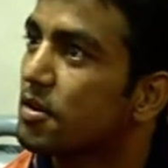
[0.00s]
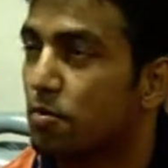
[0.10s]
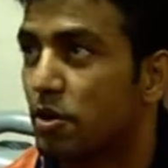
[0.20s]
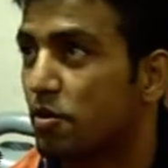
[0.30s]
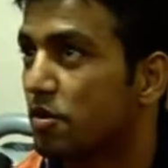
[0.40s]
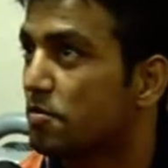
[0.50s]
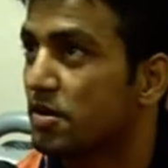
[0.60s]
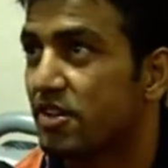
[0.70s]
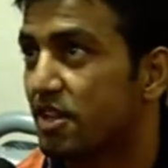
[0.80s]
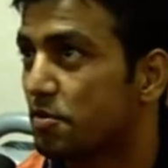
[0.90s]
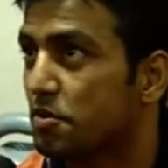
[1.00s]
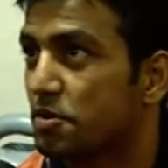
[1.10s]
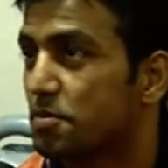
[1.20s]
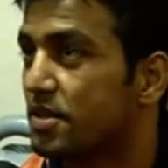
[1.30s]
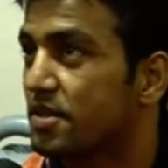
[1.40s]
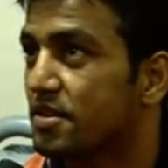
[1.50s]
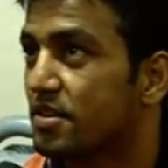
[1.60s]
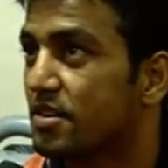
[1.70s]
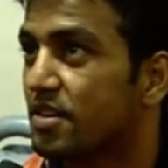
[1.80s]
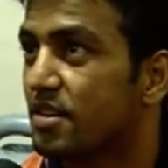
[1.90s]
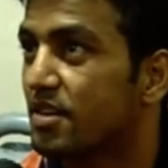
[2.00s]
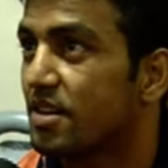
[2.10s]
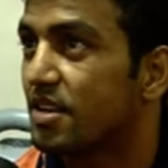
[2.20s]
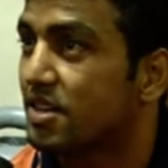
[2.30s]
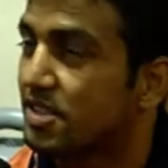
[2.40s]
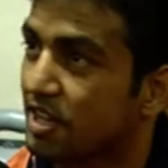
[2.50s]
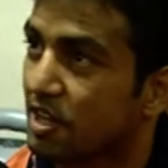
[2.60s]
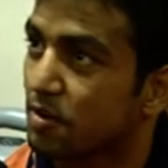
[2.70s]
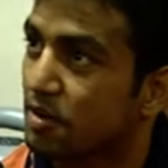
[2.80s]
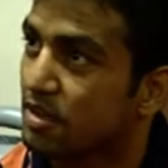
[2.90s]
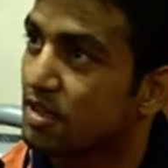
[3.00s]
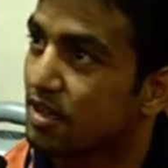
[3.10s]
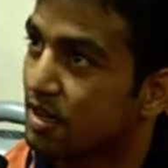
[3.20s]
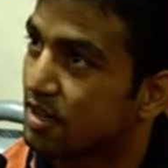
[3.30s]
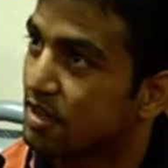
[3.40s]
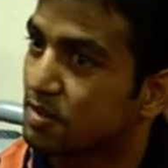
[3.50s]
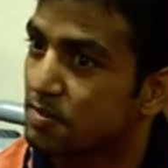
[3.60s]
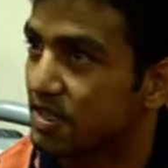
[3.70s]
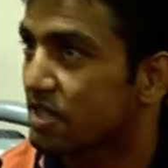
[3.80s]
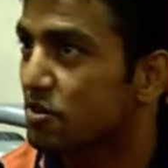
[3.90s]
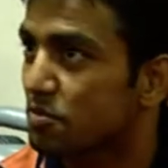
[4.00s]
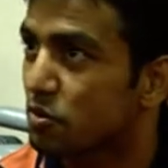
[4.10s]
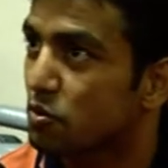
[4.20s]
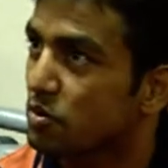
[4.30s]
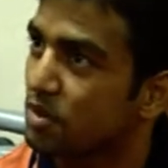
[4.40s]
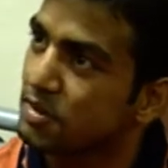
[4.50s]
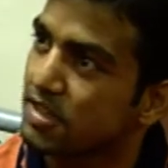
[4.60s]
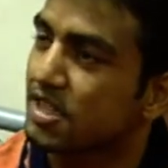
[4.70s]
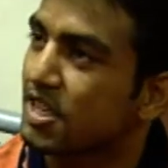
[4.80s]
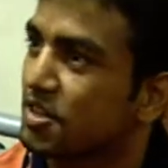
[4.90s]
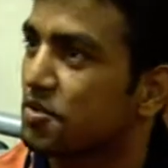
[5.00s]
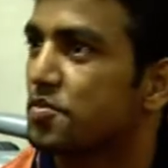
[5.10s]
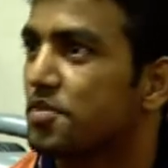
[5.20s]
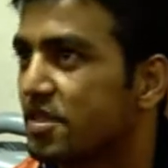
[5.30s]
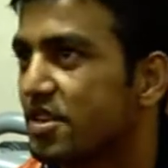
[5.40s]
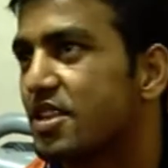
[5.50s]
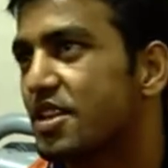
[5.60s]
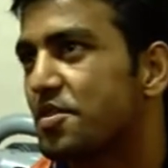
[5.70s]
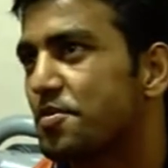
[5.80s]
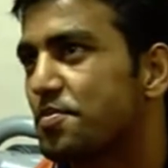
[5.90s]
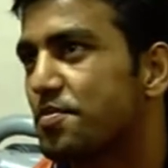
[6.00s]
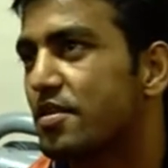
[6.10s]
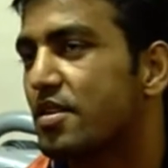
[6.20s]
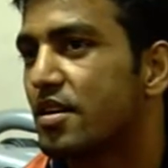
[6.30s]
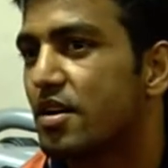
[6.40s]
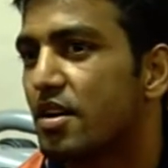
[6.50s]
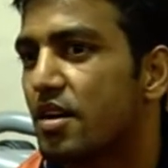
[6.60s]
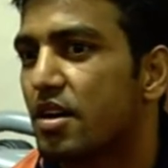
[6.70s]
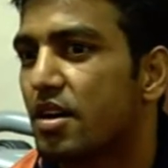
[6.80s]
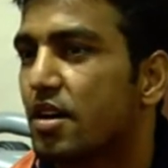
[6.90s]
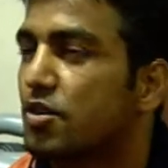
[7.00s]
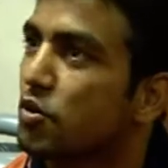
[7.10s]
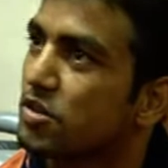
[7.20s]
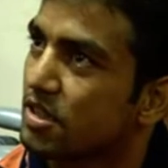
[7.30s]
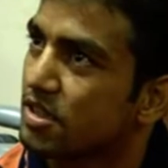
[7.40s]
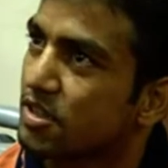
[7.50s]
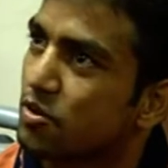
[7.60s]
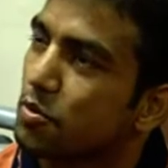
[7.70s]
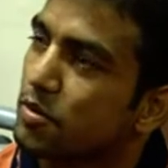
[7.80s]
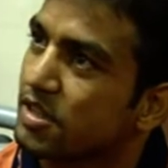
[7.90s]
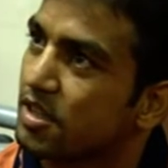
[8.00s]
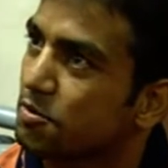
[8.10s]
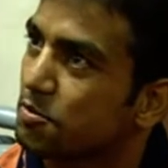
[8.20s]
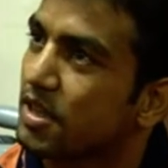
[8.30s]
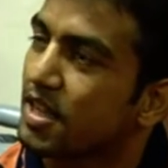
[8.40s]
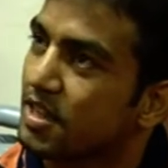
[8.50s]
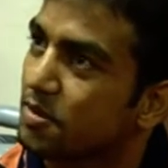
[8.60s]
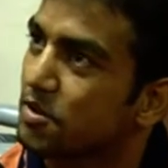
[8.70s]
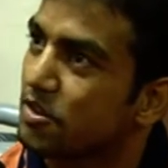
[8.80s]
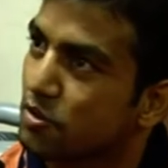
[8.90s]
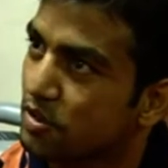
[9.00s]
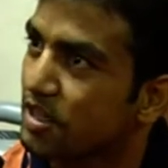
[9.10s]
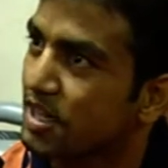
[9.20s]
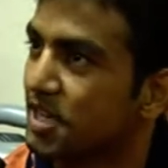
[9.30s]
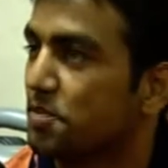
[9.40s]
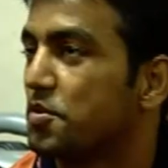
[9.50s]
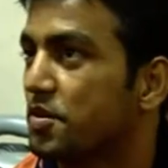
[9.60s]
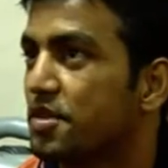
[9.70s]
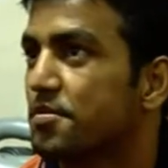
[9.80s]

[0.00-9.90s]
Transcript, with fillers: बिल्कुल मंजिलें अभी और भी हैं इसके अलावा मैं चाहता हूँ मैं रुकूँ ना मैं चलता ही रहूँ जीत कर दो हज़ार दस कॉमनवेल्थ गेम्स भी खेलना है मुझे जो इंडिया में हुआ